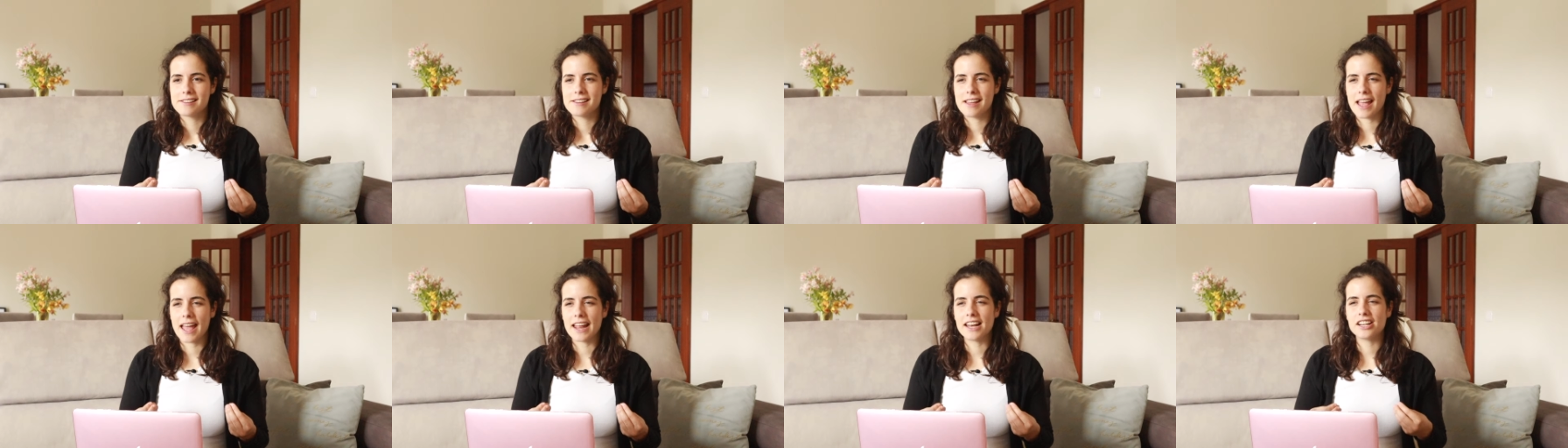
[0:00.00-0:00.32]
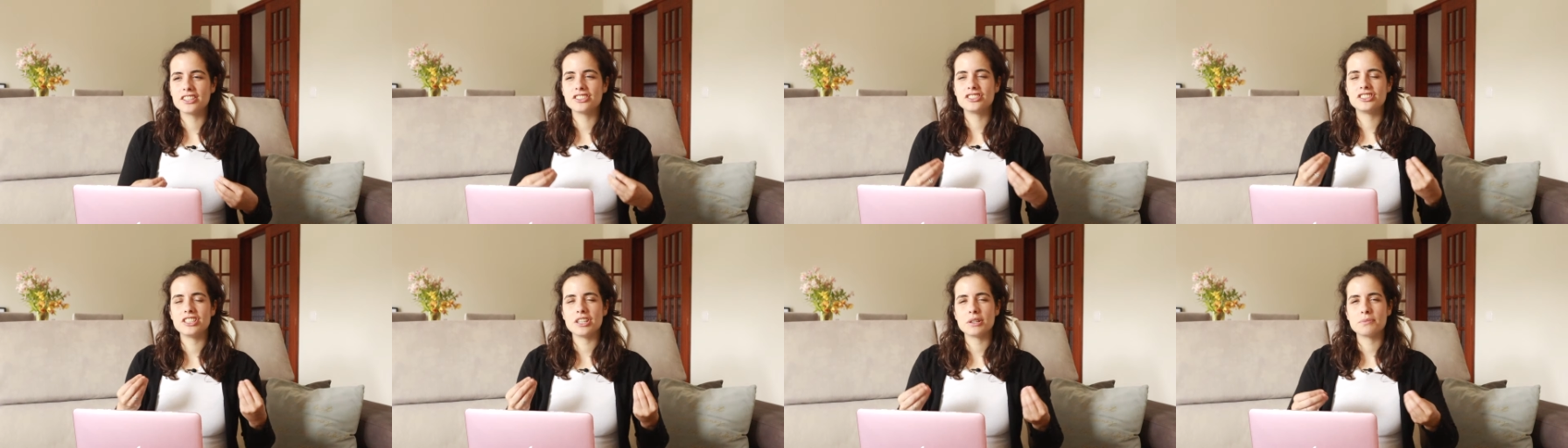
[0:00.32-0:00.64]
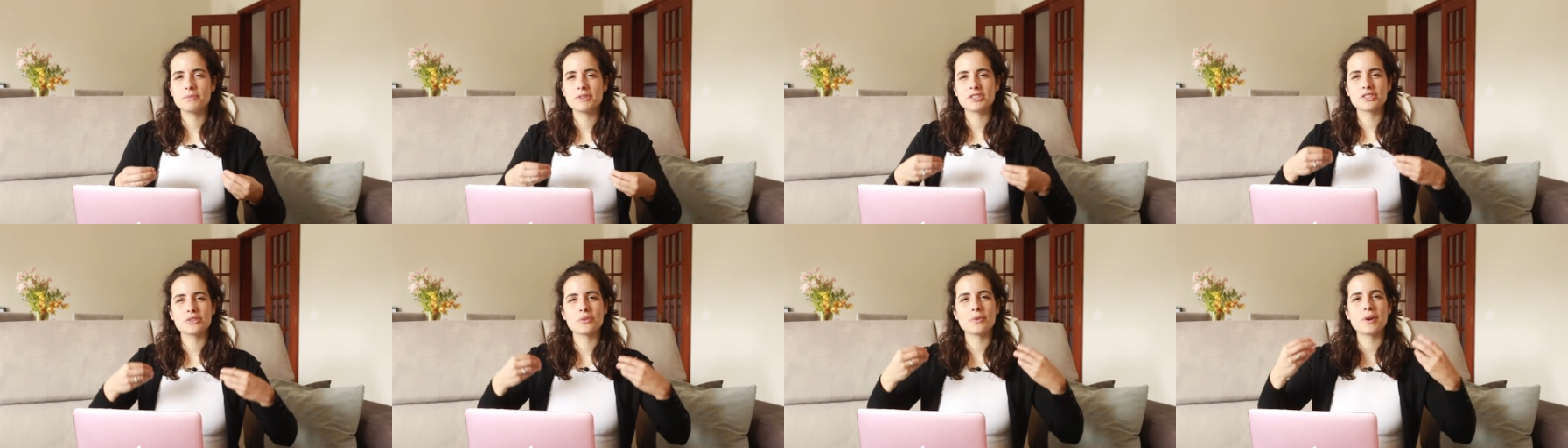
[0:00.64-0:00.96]
era agir,
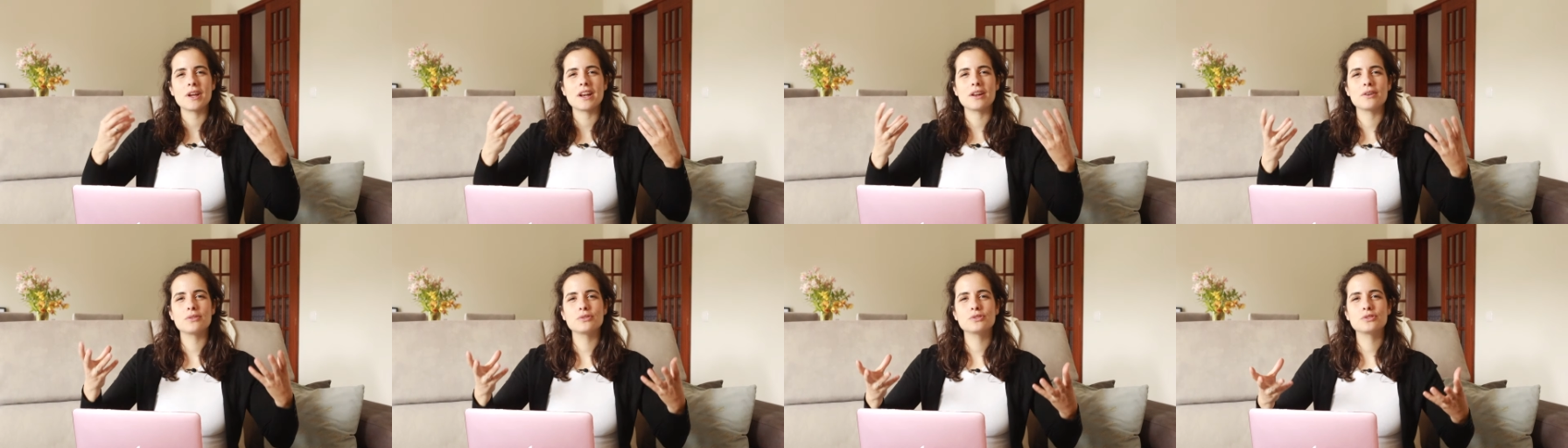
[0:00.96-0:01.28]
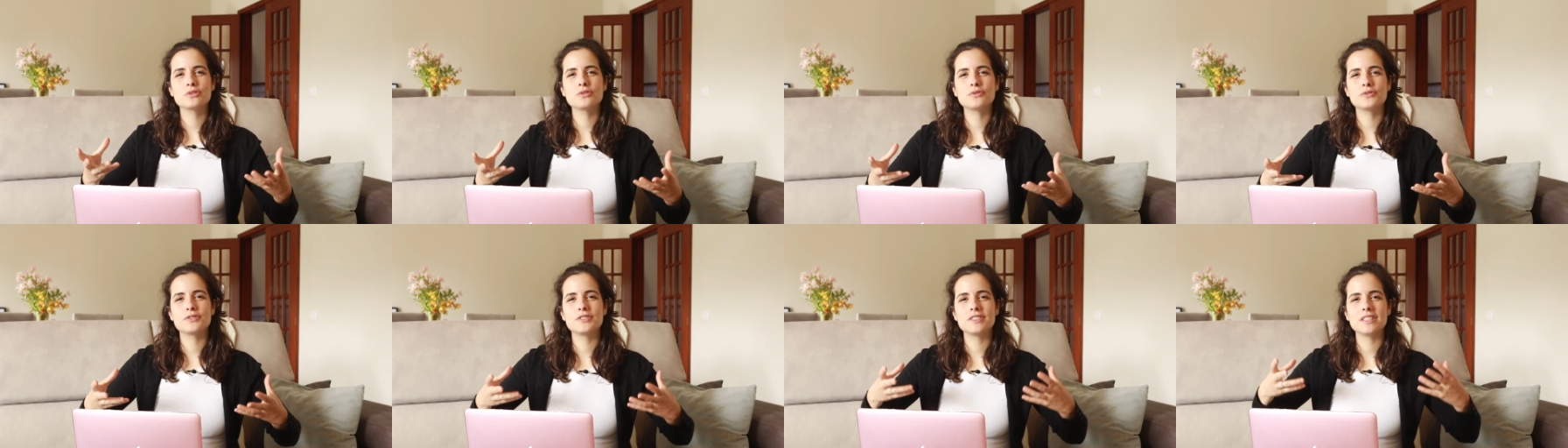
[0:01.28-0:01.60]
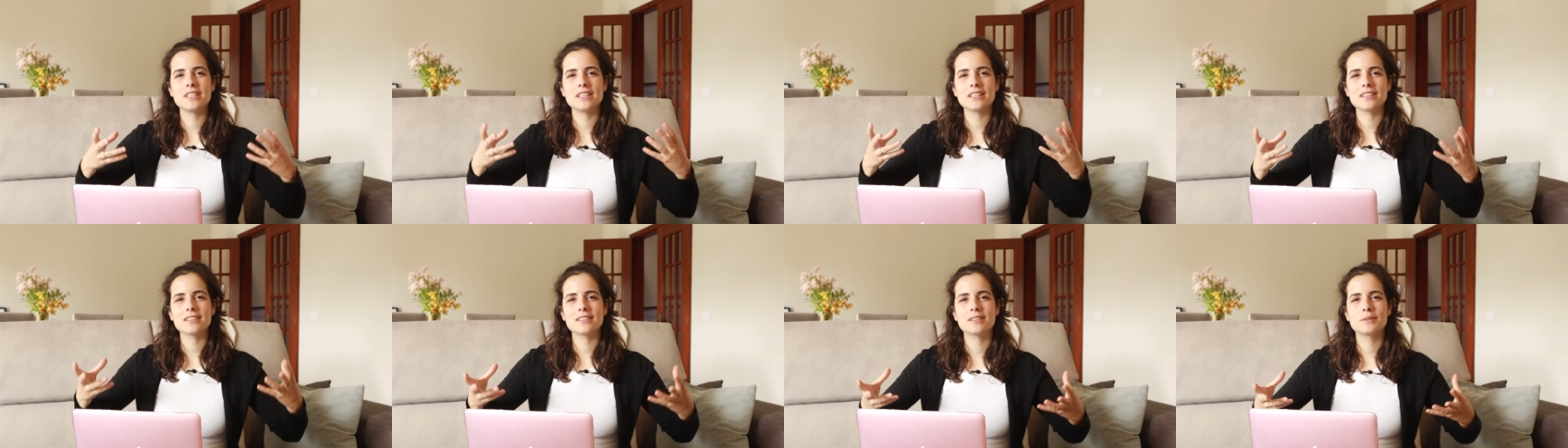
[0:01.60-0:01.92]
mas não era o
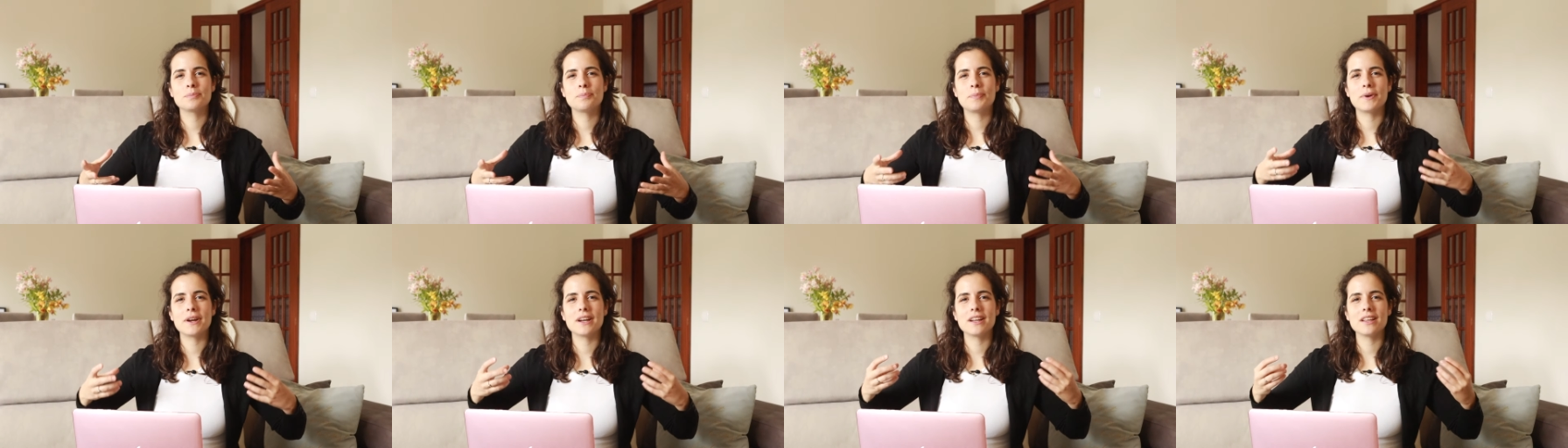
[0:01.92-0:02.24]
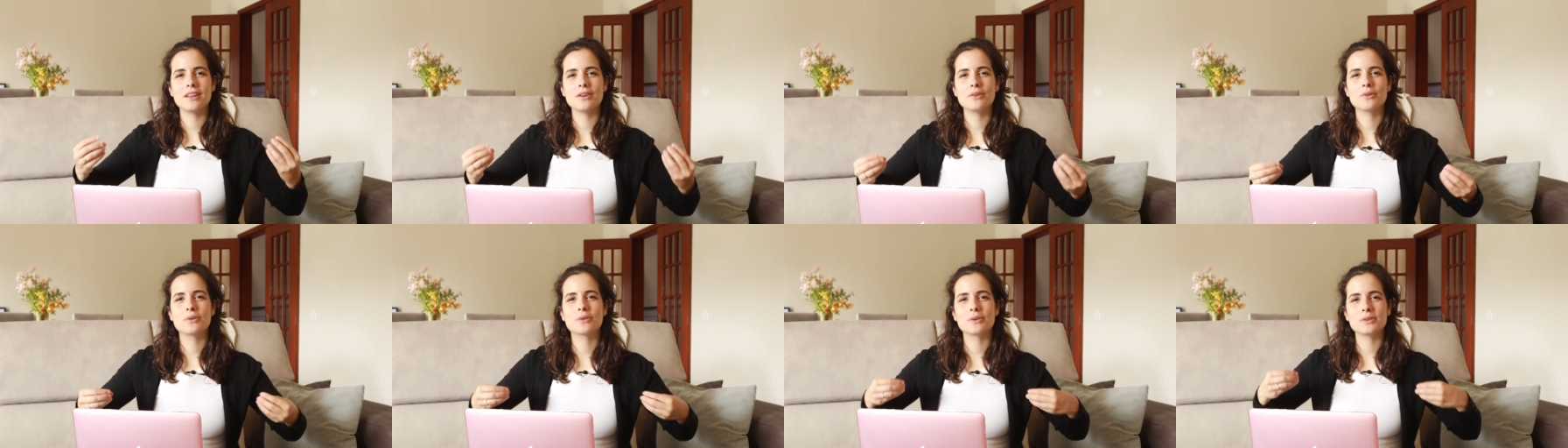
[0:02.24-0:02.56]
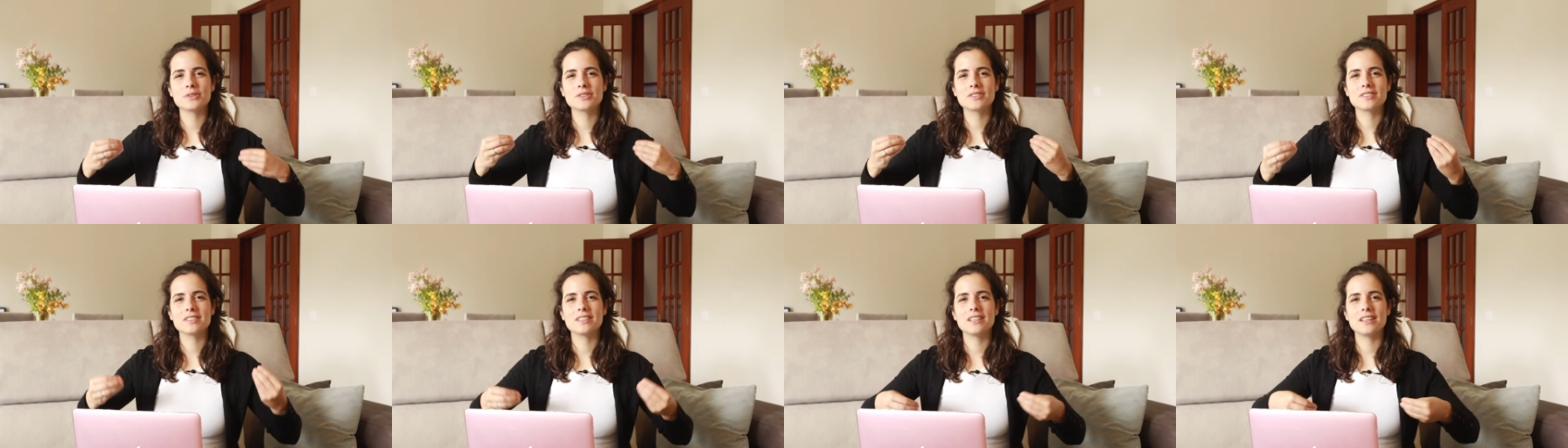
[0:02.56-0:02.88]
suficiente para eu
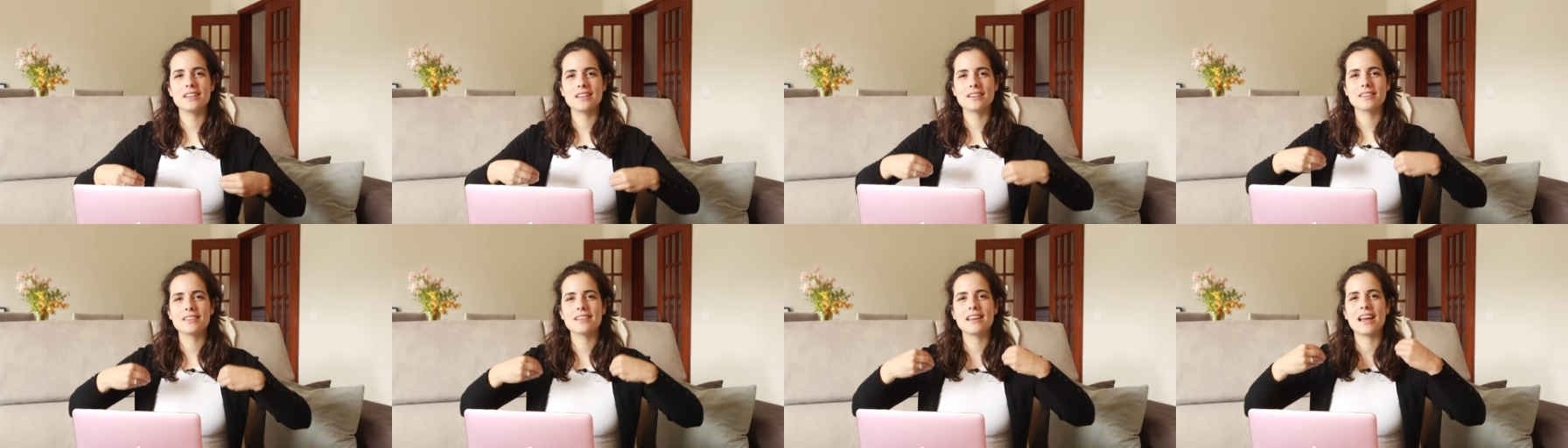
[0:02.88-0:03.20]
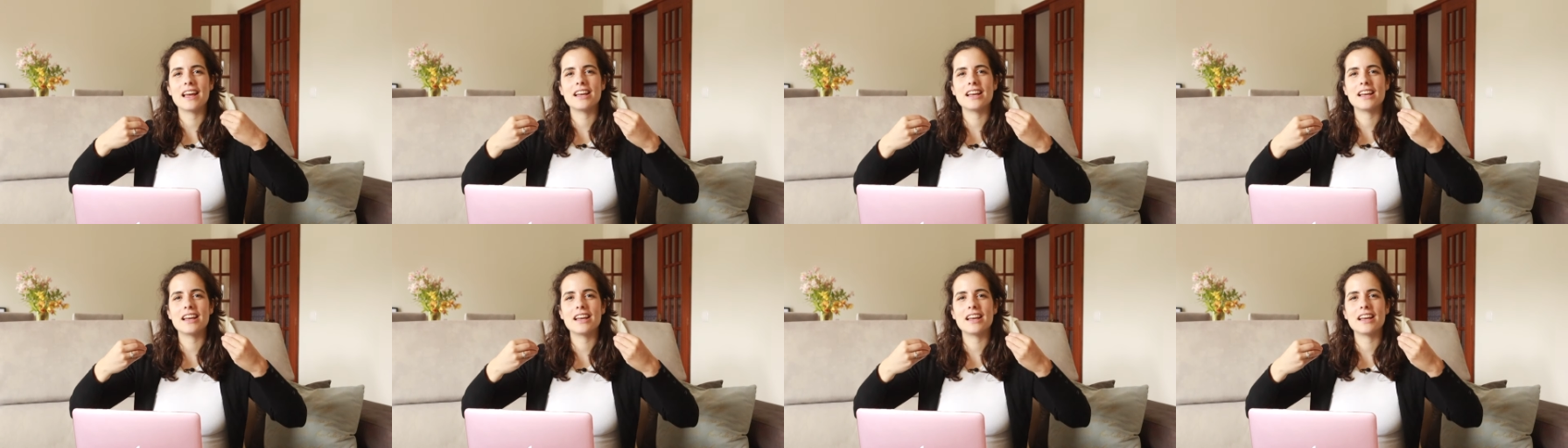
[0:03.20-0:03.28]
conseguir